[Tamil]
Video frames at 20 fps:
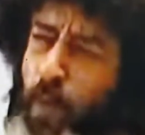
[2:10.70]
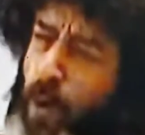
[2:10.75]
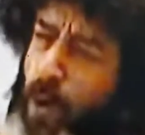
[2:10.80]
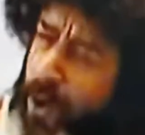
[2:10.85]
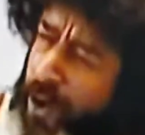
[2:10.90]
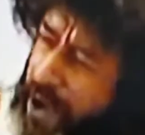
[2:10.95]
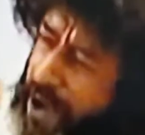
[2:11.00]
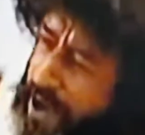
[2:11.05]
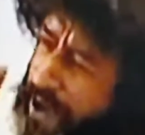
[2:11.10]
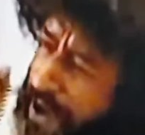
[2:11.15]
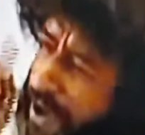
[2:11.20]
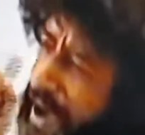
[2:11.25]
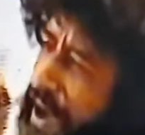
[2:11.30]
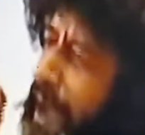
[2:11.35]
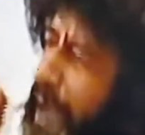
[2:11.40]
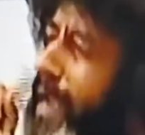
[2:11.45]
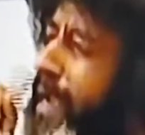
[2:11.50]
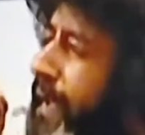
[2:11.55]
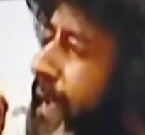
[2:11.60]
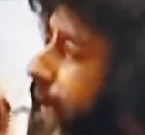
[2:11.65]
ஒரு
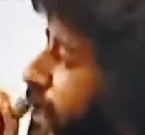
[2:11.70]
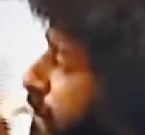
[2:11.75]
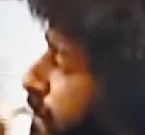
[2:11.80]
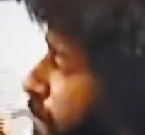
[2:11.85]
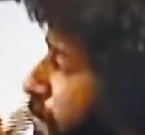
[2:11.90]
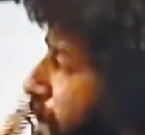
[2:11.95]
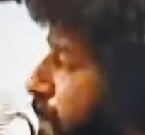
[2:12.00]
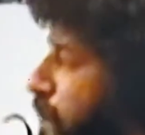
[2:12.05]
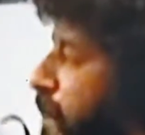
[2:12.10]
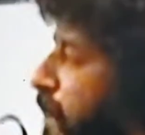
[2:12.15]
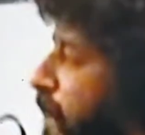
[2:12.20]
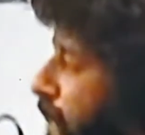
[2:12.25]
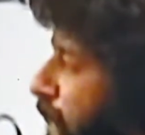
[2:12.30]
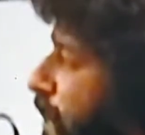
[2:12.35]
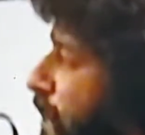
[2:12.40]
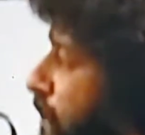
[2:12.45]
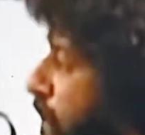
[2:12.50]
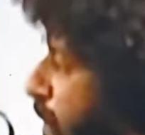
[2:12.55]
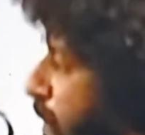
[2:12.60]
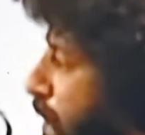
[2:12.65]
நாள்
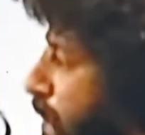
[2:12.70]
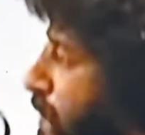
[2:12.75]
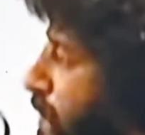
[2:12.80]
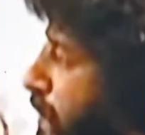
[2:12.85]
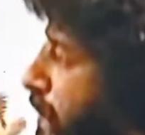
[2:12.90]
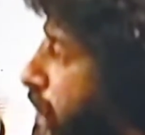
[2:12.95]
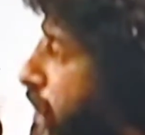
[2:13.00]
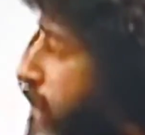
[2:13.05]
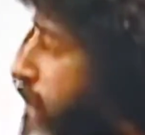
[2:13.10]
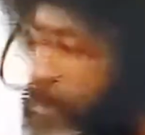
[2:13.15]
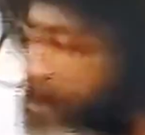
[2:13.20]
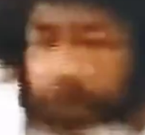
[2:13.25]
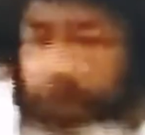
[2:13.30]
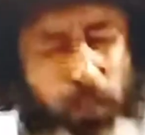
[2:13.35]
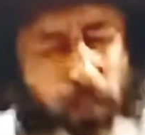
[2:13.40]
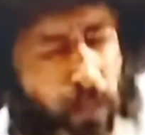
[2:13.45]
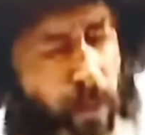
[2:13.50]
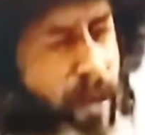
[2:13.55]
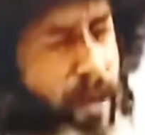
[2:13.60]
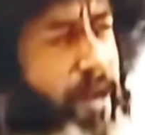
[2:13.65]
கேள்விப்பட்டிருக்கீங்களா அவங்க
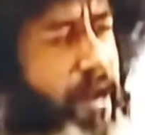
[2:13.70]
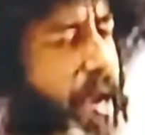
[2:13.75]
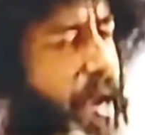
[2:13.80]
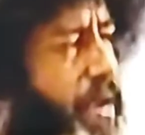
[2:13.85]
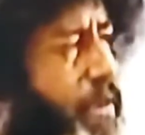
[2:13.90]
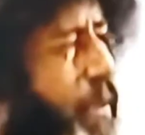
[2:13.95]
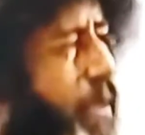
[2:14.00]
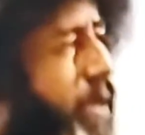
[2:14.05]
ஒரு நாள்